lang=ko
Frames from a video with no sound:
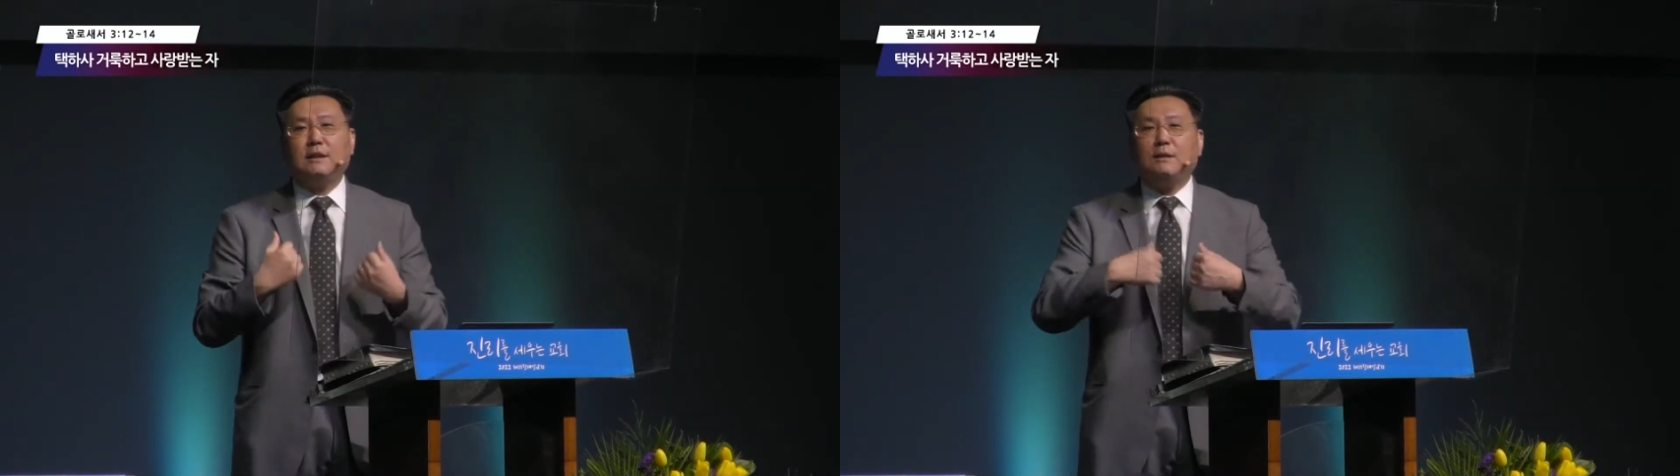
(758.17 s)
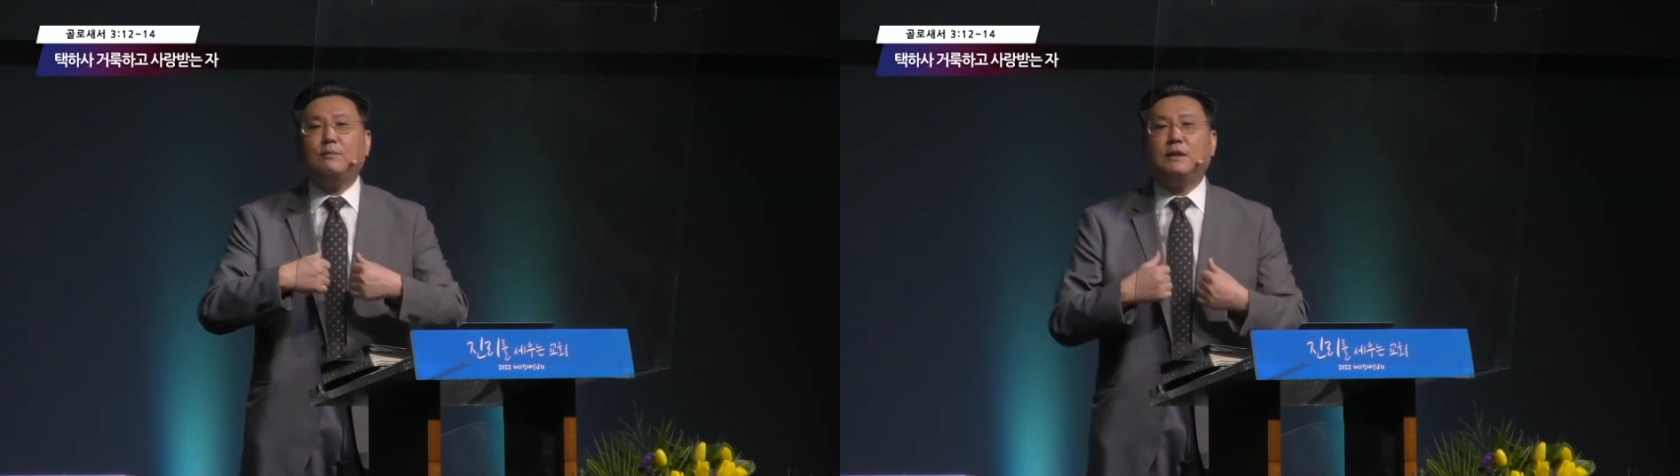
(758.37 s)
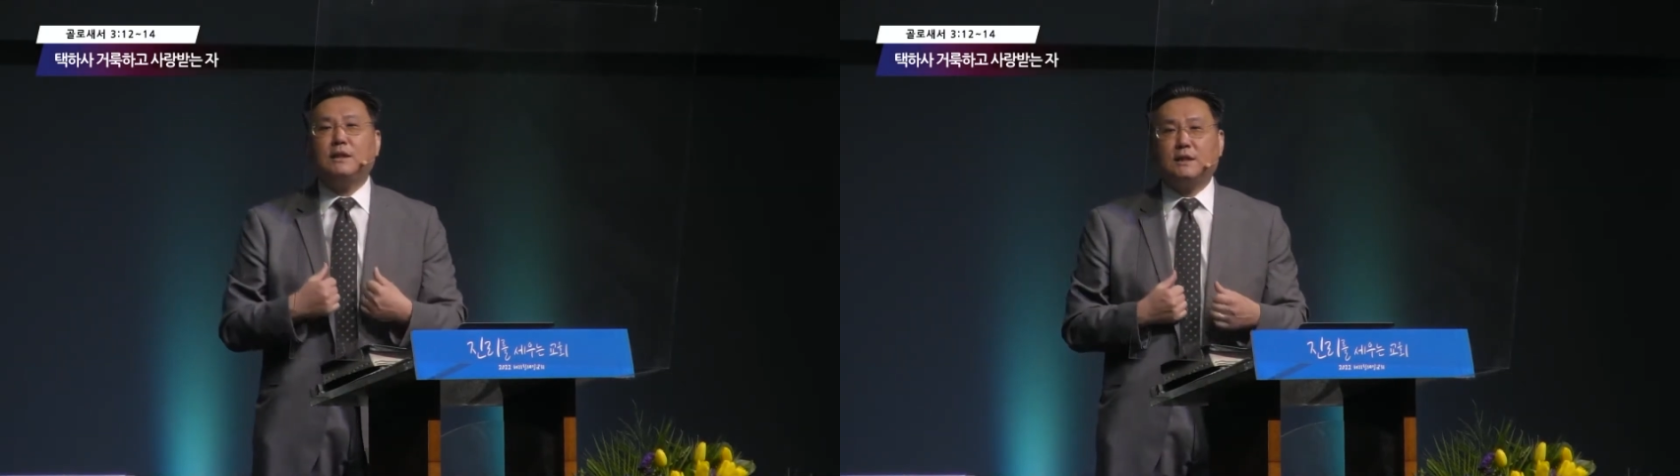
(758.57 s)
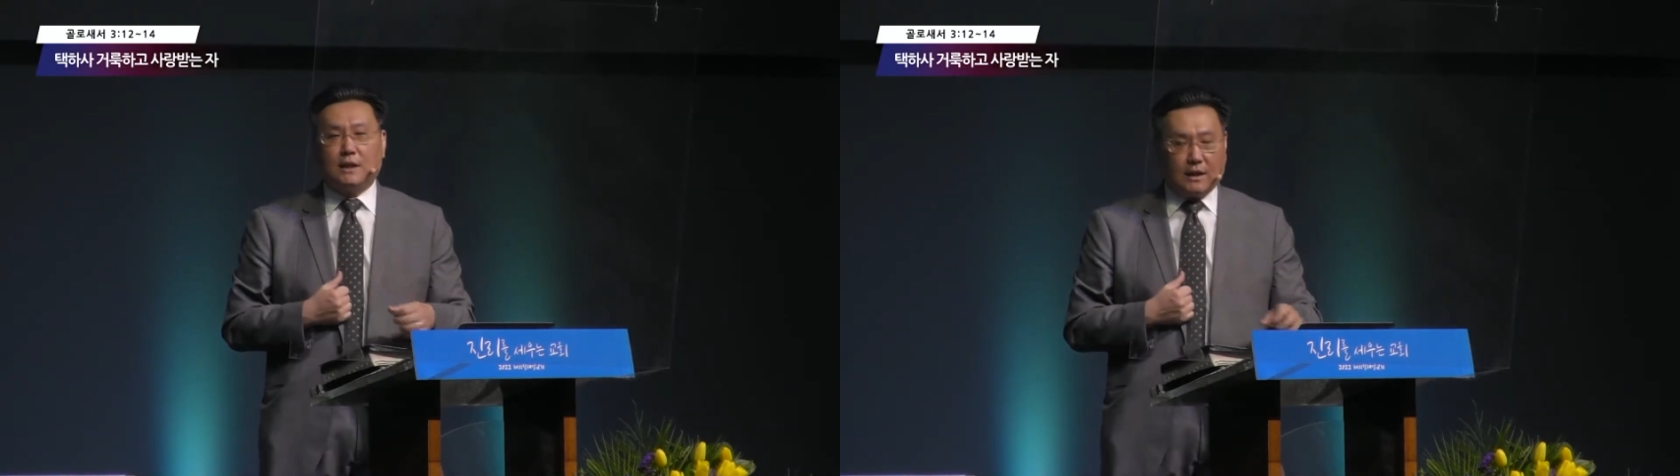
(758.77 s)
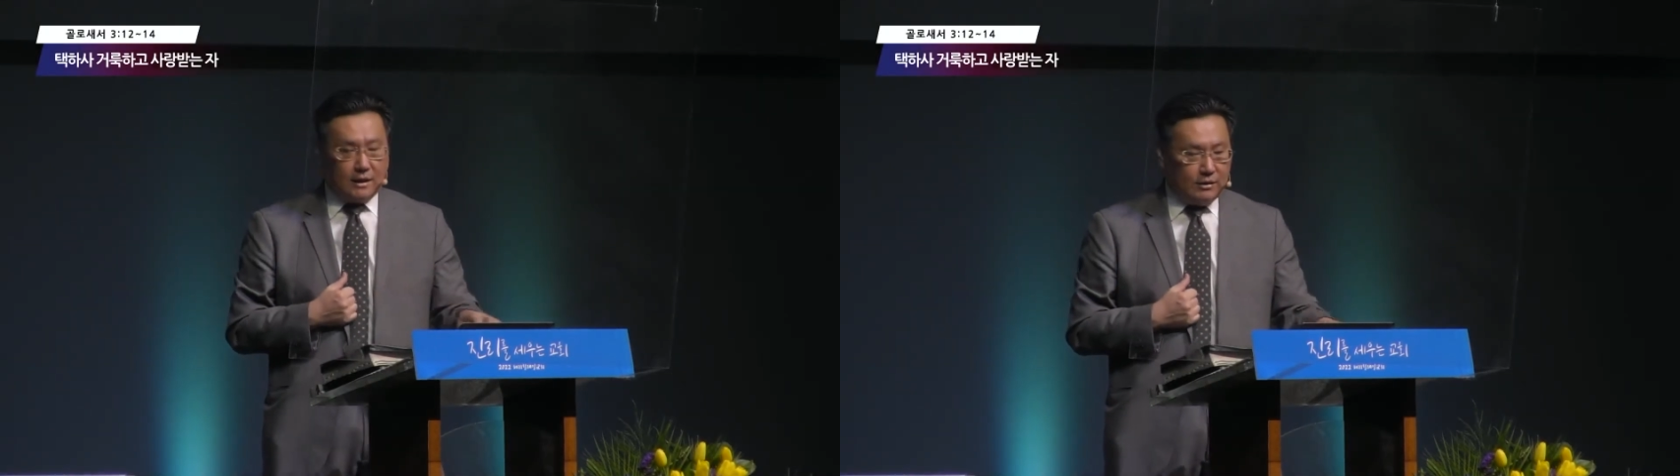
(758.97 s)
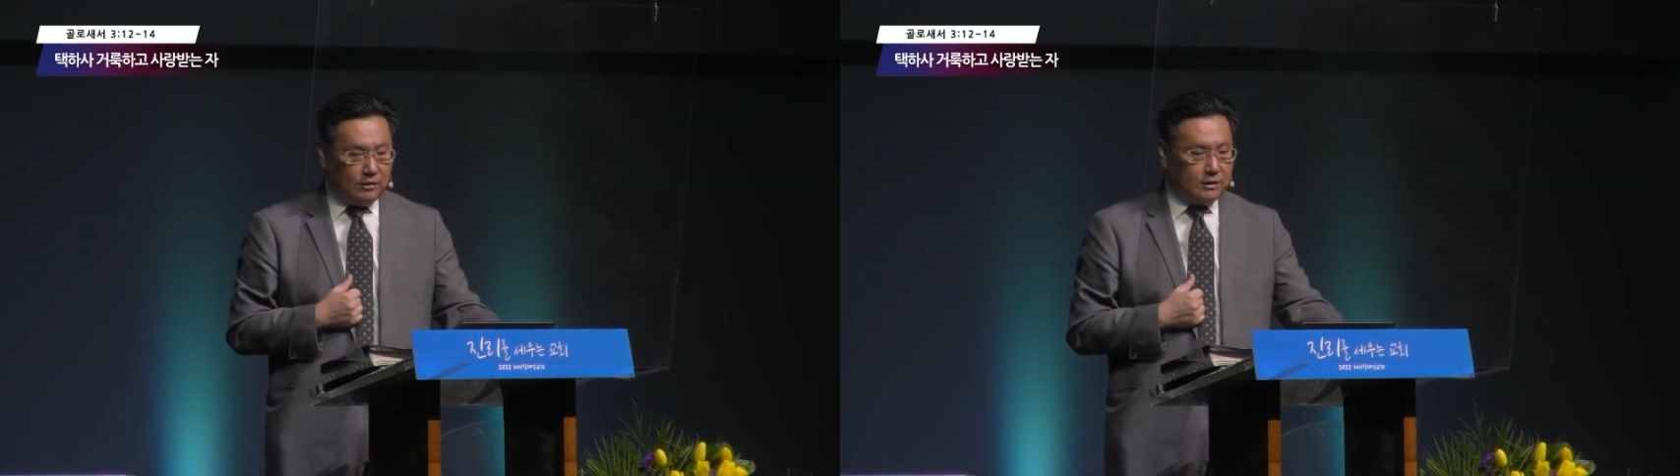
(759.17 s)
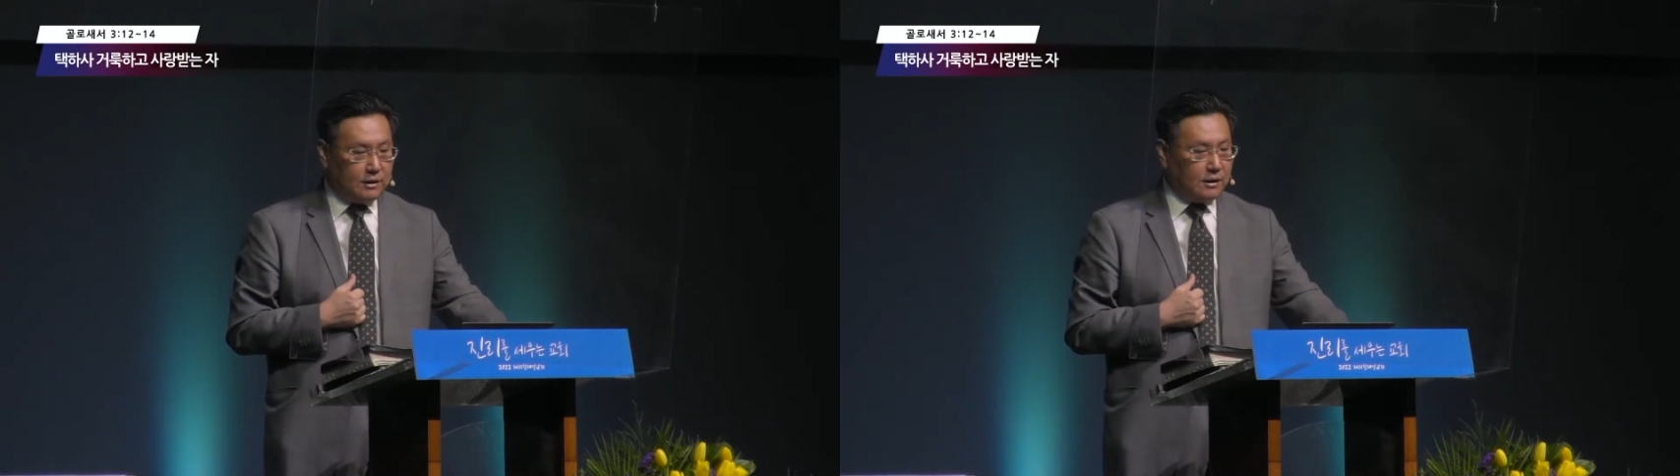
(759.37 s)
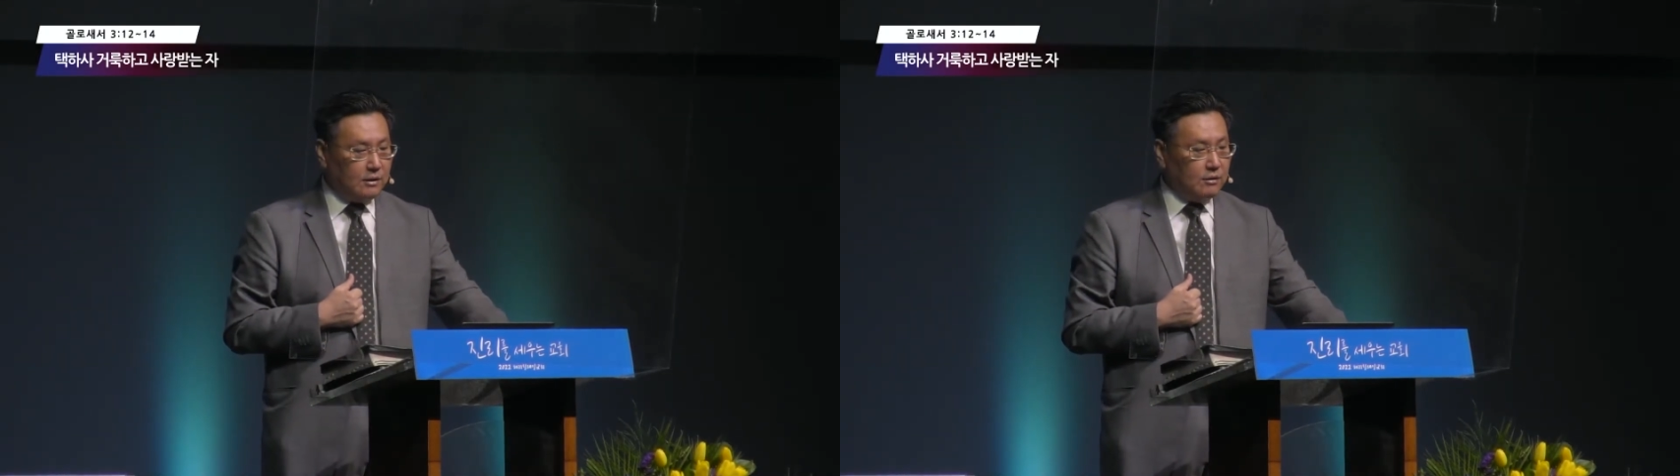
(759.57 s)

입기 시작하는 것이에요.